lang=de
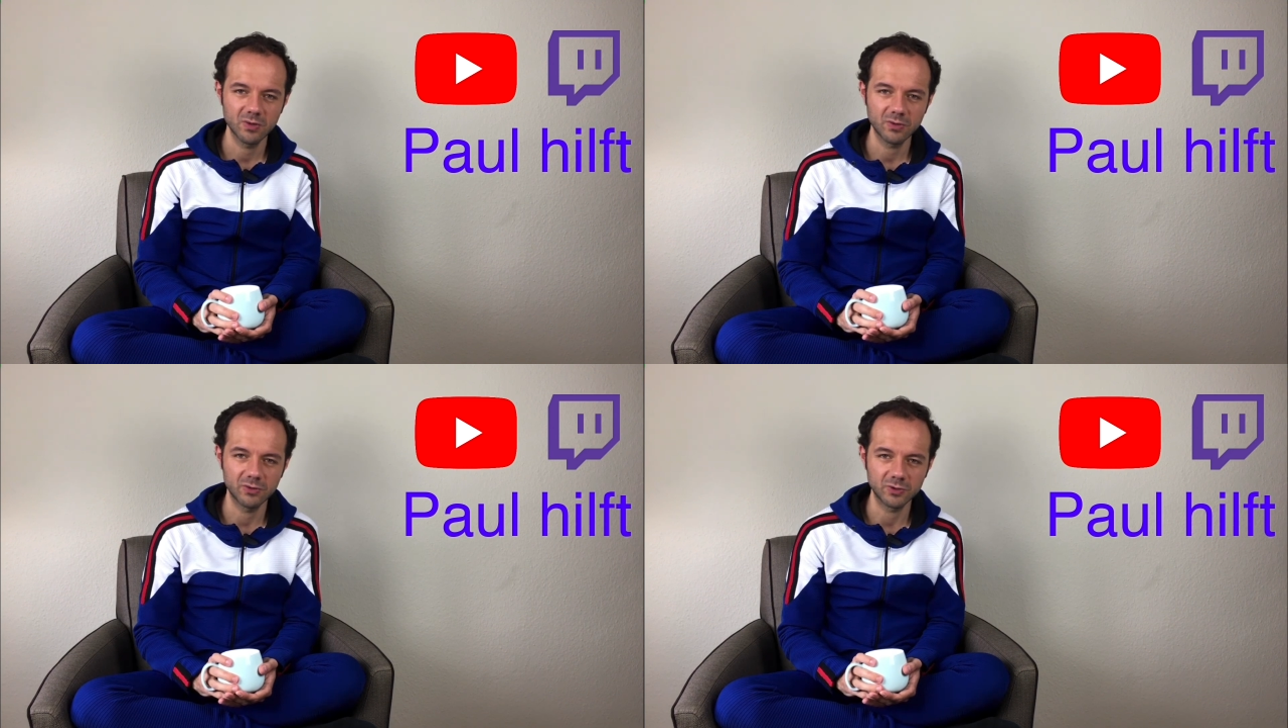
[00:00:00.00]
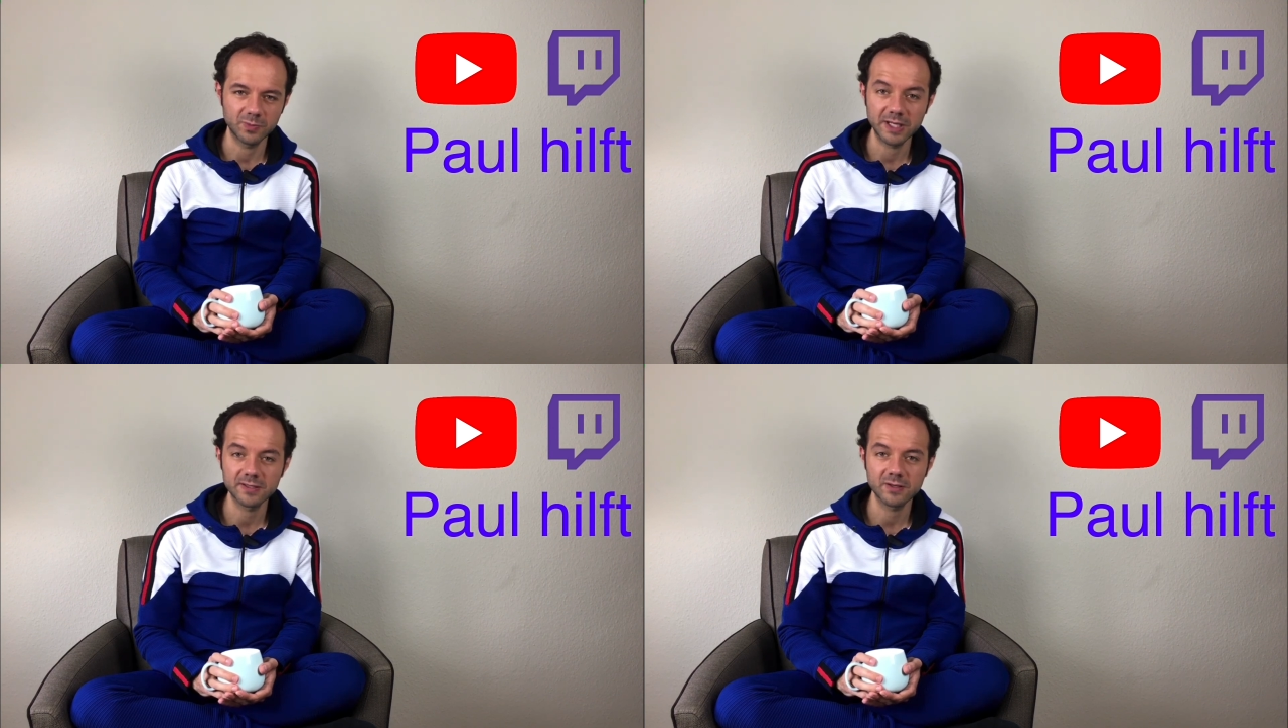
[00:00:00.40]
und
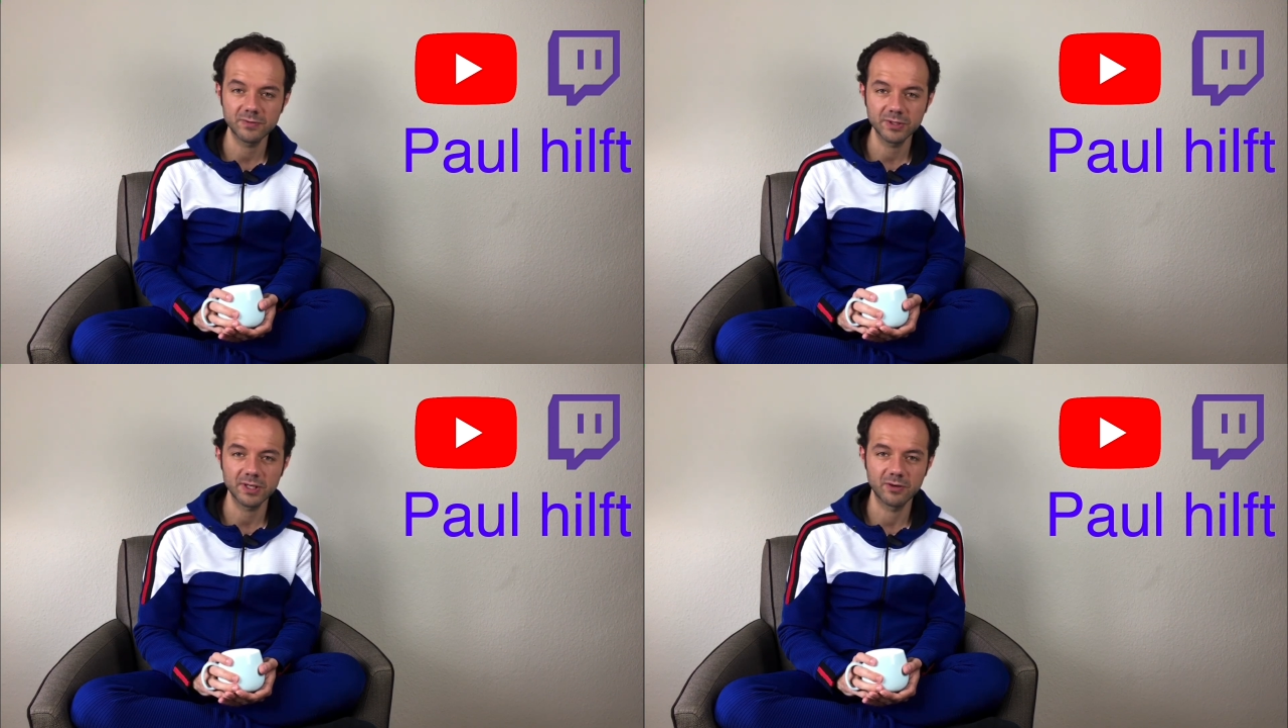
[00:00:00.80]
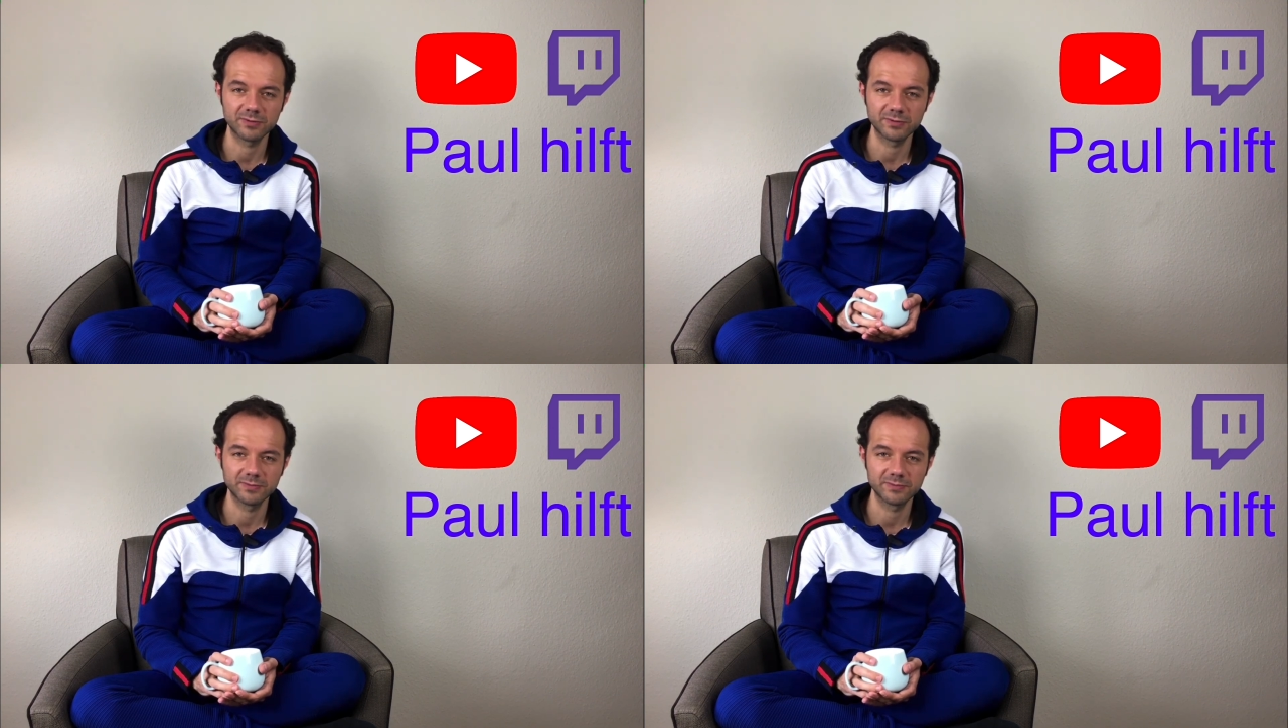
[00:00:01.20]
passt auf euch auf.
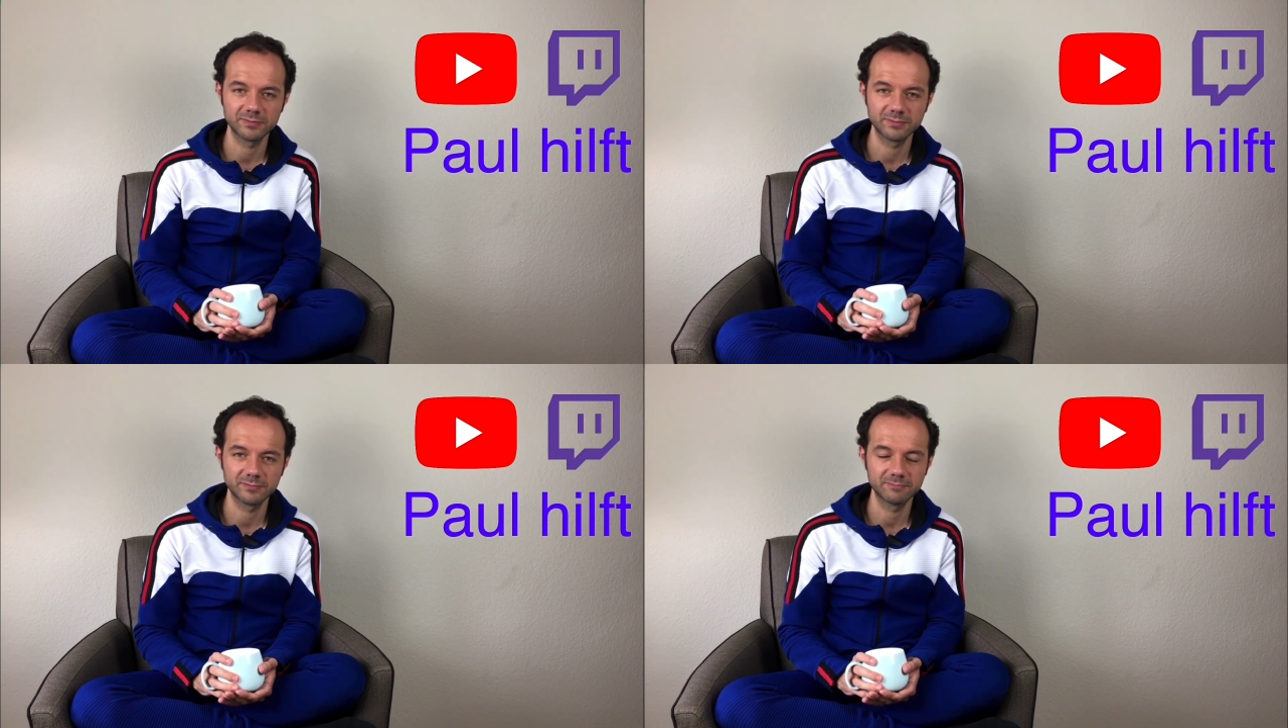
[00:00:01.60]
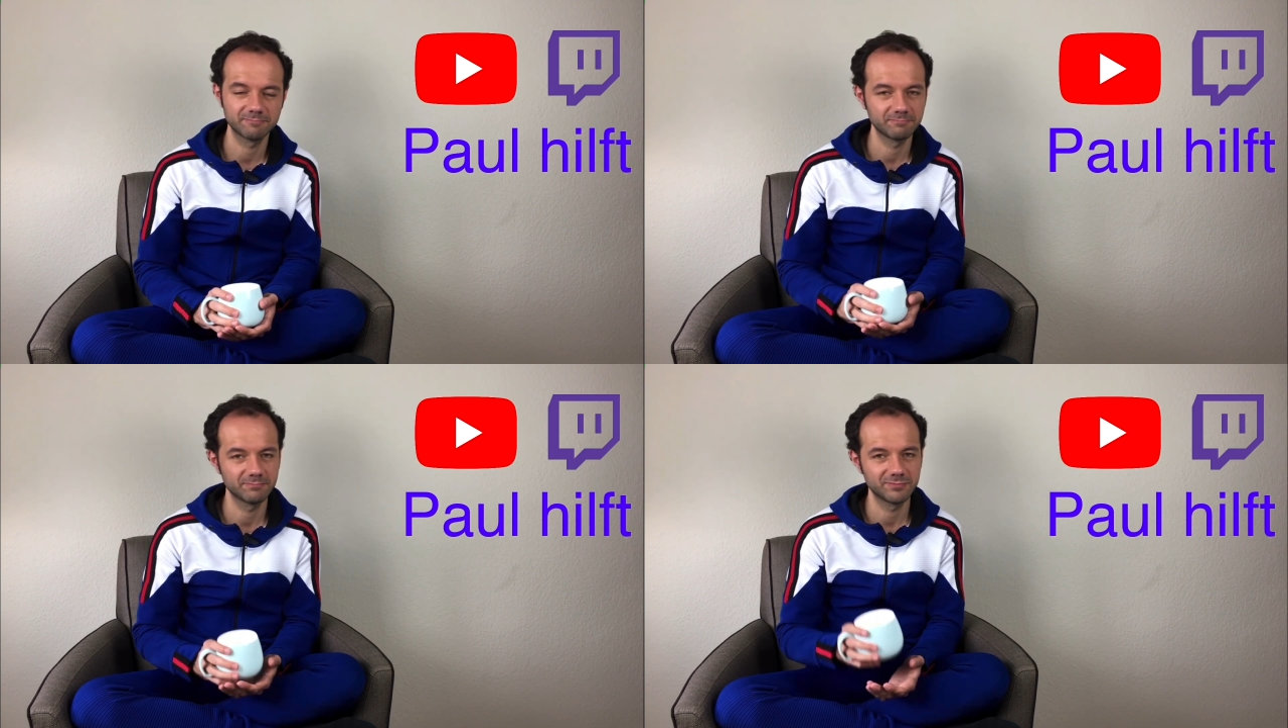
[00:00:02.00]

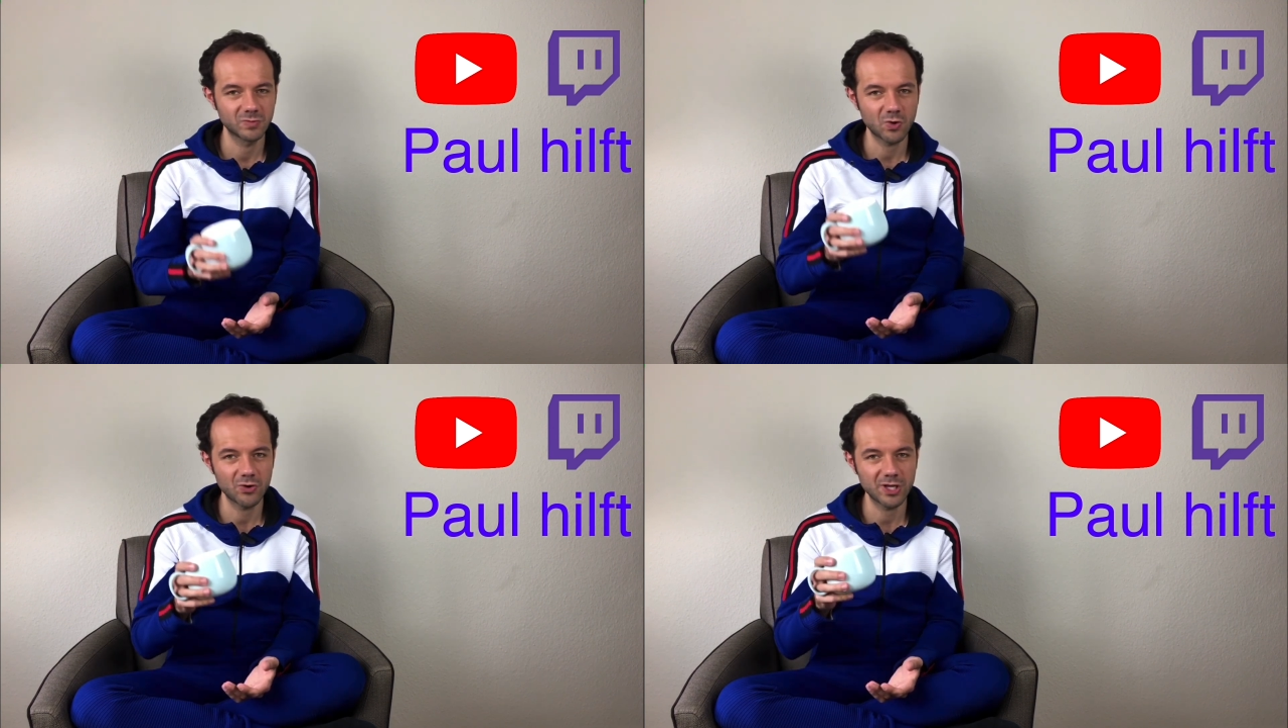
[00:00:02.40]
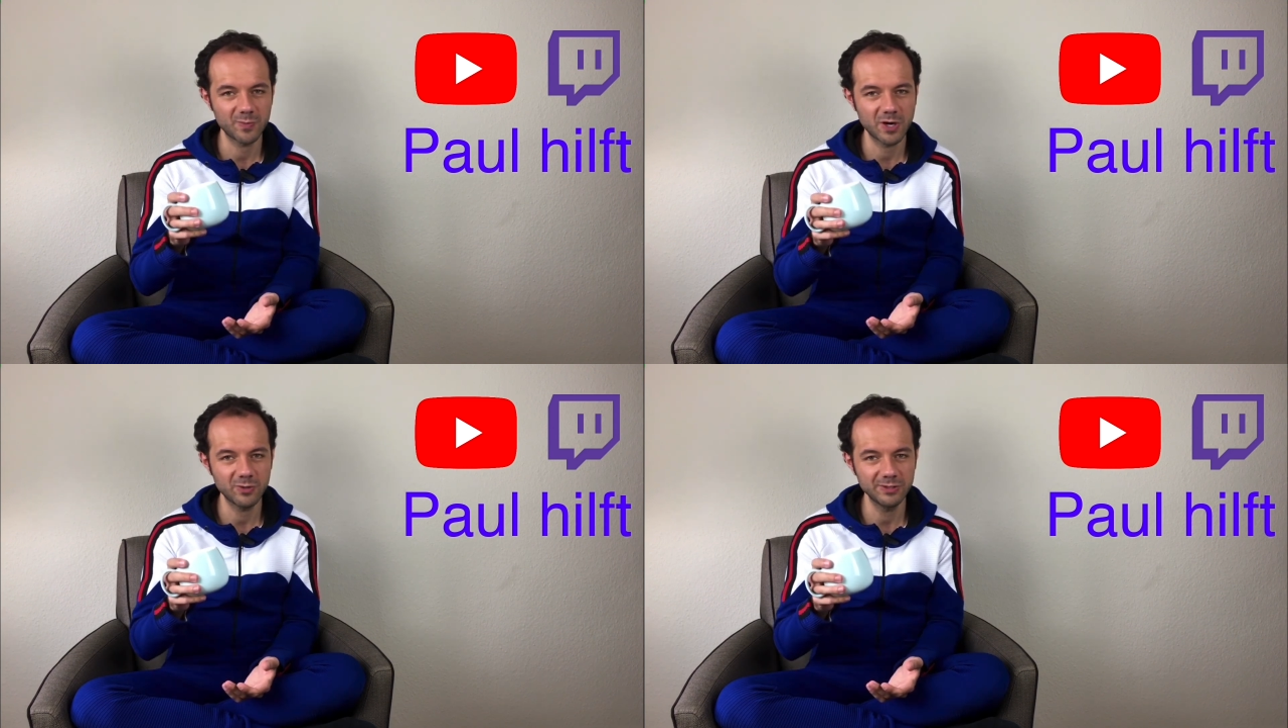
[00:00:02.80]
Euer
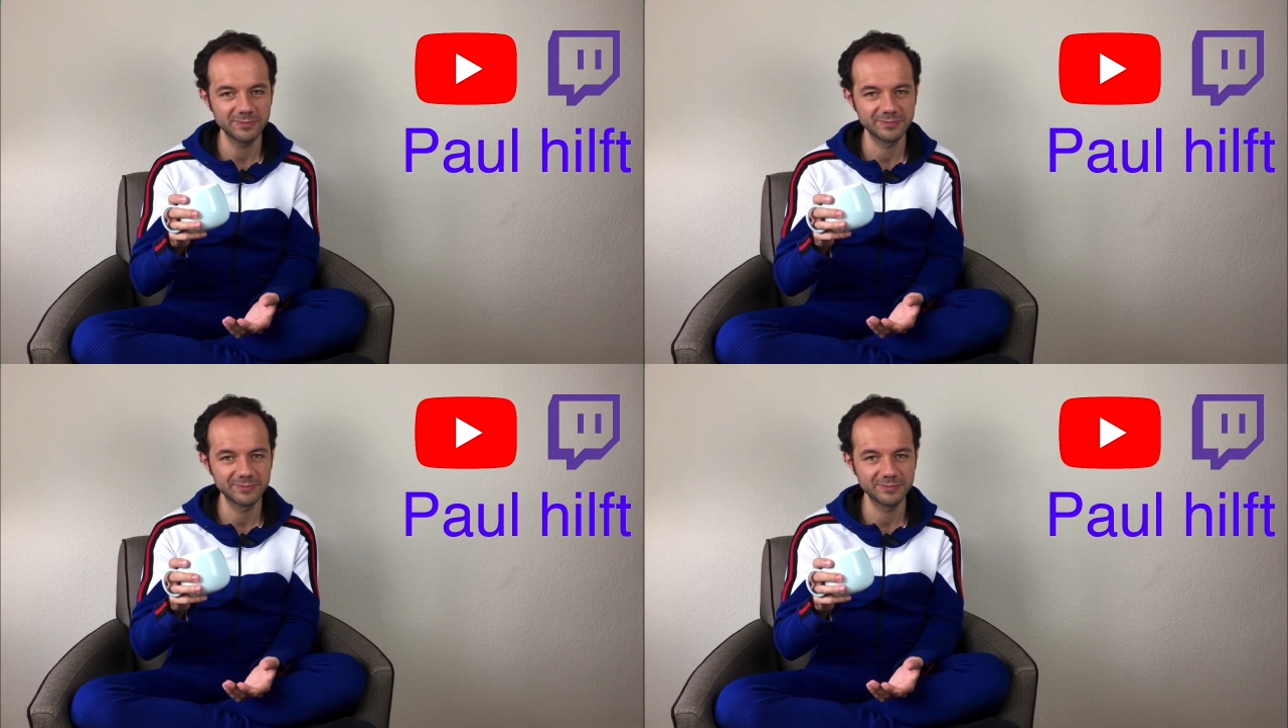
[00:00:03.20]
Paul